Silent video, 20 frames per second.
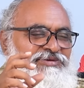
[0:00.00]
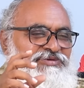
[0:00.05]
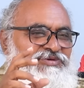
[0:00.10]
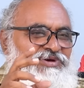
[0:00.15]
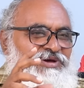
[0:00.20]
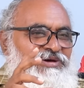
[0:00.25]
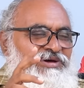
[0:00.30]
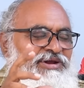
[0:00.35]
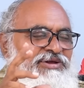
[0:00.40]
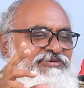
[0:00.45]

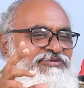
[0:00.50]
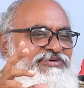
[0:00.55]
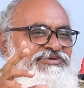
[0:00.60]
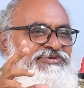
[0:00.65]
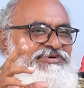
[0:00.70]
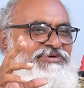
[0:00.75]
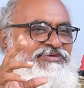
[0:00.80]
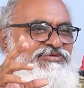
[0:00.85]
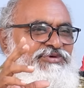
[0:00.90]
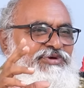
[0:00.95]
శంకర
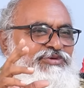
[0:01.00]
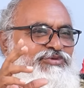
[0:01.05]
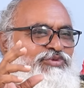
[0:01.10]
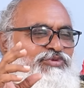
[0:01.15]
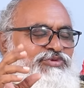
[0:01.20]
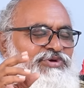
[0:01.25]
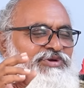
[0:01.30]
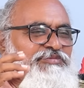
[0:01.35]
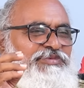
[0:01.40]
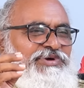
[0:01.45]
విజయం
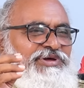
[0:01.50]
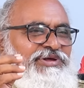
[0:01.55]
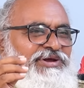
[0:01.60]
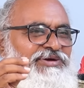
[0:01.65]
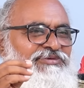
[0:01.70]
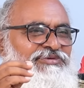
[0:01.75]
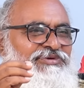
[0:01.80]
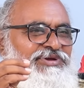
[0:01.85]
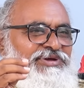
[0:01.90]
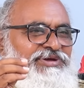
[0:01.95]
చదువుకుని
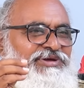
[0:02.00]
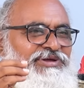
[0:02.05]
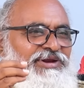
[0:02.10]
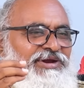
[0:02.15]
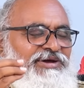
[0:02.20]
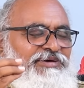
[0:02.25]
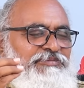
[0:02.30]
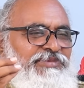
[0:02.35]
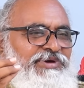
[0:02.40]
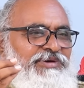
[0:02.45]
మీరేమిటి ఇలా
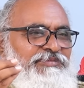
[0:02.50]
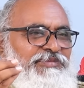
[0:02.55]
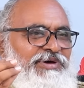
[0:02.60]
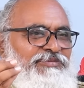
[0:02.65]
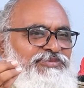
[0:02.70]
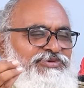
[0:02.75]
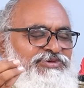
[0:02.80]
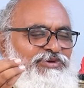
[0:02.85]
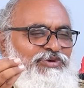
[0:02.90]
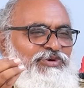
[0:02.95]

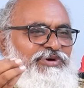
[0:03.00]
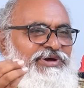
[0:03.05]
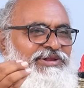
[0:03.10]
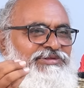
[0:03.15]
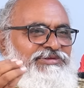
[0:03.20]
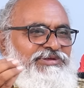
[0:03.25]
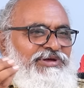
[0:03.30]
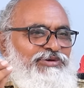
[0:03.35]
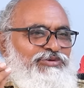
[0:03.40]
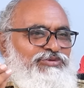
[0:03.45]
మీమాంసలోకి
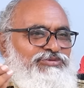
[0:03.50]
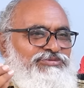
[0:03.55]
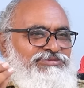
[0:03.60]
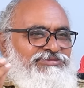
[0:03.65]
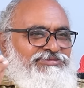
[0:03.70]
వెళ్తారు